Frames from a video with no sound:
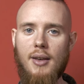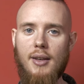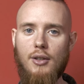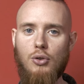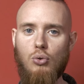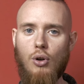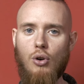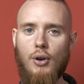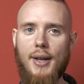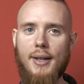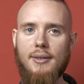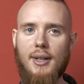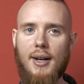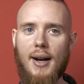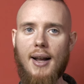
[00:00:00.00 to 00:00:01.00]
Il suono che
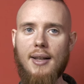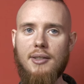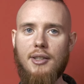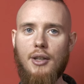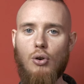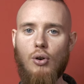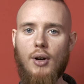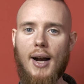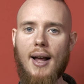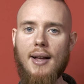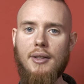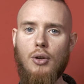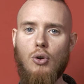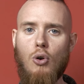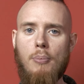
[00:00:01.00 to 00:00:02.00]
entrerà a 0
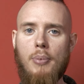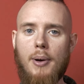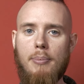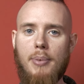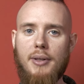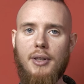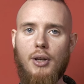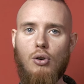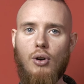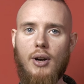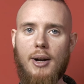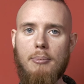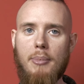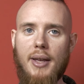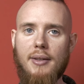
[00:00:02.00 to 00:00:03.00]
gradi o
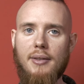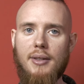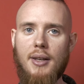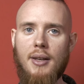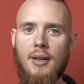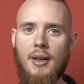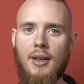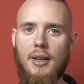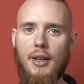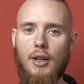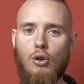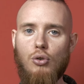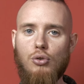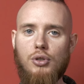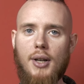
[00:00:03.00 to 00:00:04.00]
perpendicolarmente
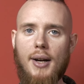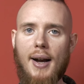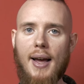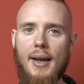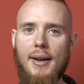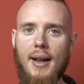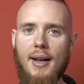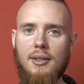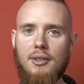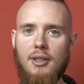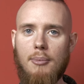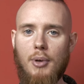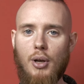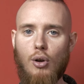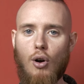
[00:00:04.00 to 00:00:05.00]
incontrerà in asse
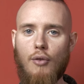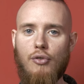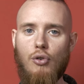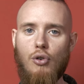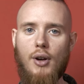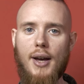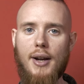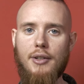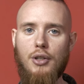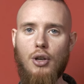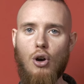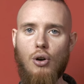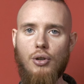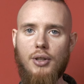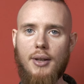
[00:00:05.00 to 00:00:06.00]
il microfono
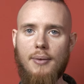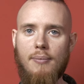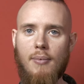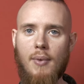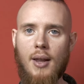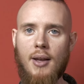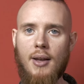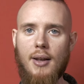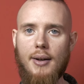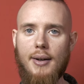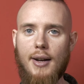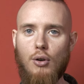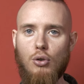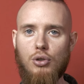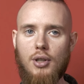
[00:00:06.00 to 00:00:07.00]
cardioide.
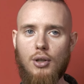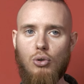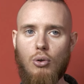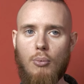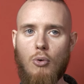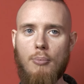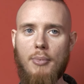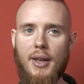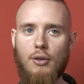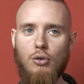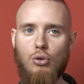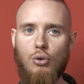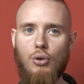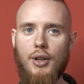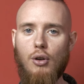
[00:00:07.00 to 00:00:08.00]
Nello stesso
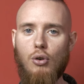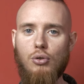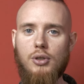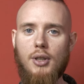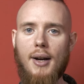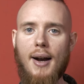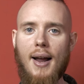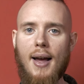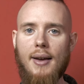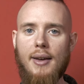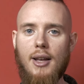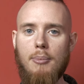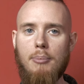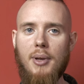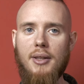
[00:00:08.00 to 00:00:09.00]
momento incontrerà
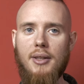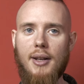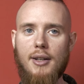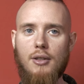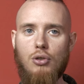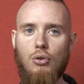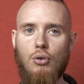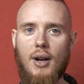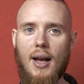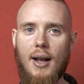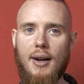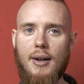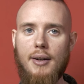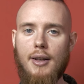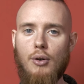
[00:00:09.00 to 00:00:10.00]
anche il
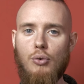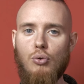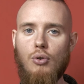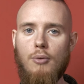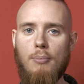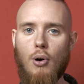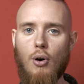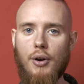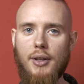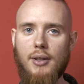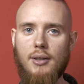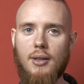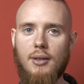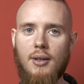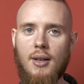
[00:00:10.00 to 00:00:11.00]
bidirezionale nel null
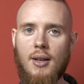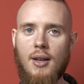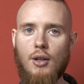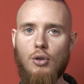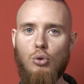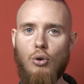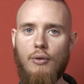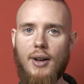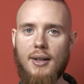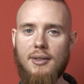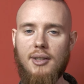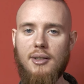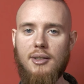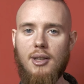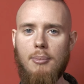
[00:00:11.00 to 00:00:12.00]
point, dove la
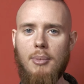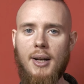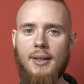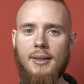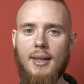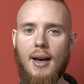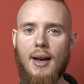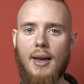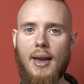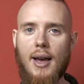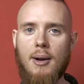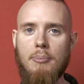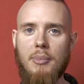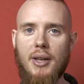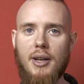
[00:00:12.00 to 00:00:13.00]
sensibilità è
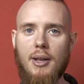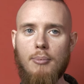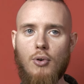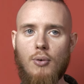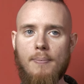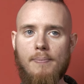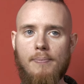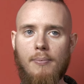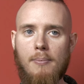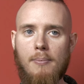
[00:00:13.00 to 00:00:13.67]
al minimo.